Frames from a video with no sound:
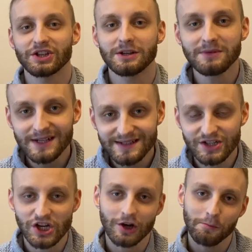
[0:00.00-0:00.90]
kim
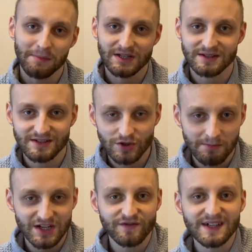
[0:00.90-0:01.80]
jesteś, jaką masz,
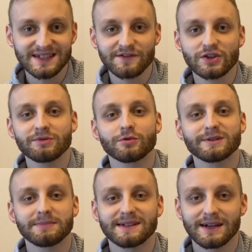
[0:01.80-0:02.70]
masz wiedzę, w czym się
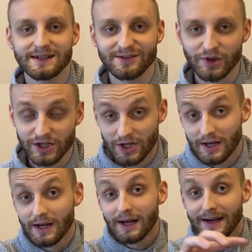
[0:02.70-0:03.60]
specjalizujesz.
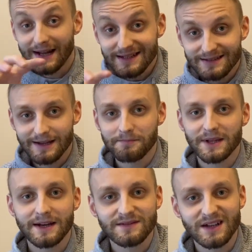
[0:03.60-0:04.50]

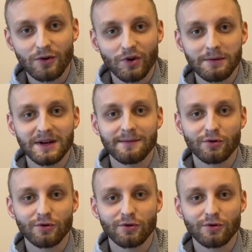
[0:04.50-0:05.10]
Następnie wskakujemy na